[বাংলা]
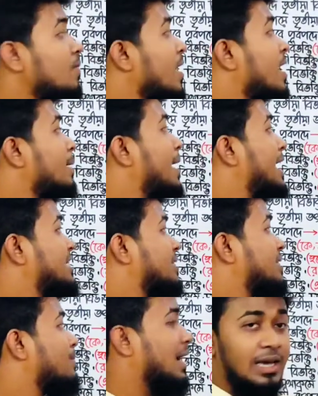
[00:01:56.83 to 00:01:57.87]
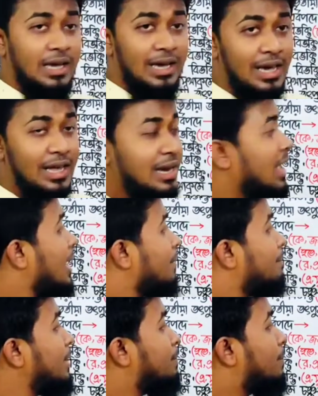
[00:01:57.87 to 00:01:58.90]
ব্যাস বাক্যের
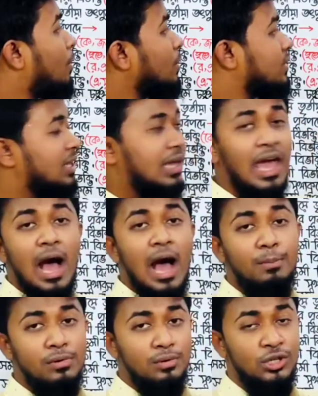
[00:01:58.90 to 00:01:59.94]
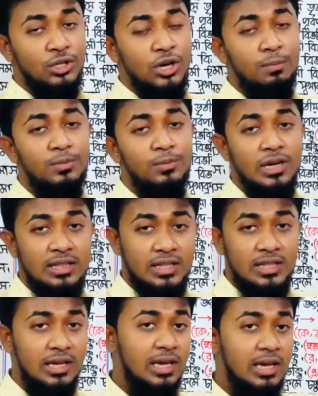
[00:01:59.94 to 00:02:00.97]
বিপদকে আপন্ন শব্দটা থেকে
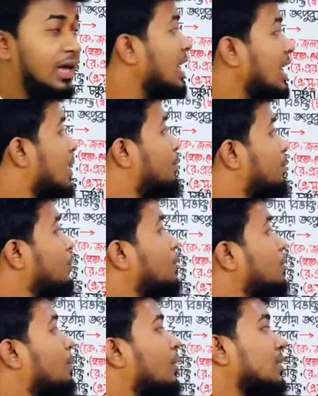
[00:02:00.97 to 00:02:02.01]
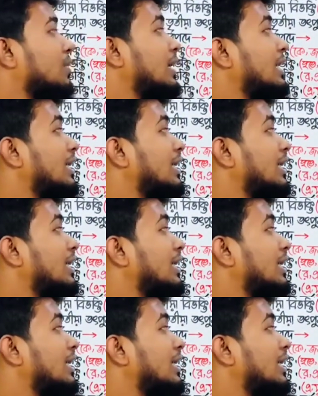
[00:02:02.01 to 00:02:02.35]
পূর্বপদের কে